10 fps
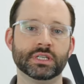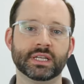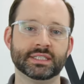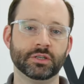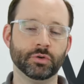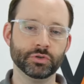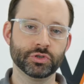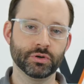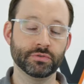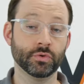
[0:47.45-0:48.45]
dass die
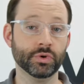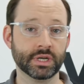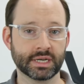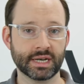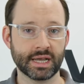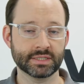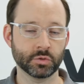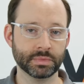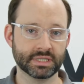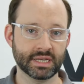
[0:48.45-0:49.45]
Kunststoff- oder Glas-
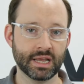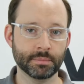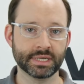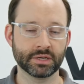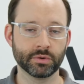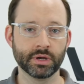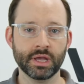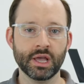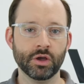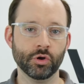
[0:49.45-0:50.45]
und Metallabdeckung
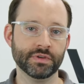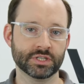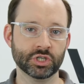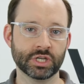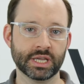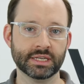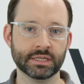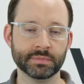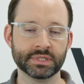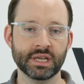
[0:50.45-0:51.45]
irgendwelche Schäden
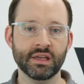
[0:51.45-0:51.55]
nimmt,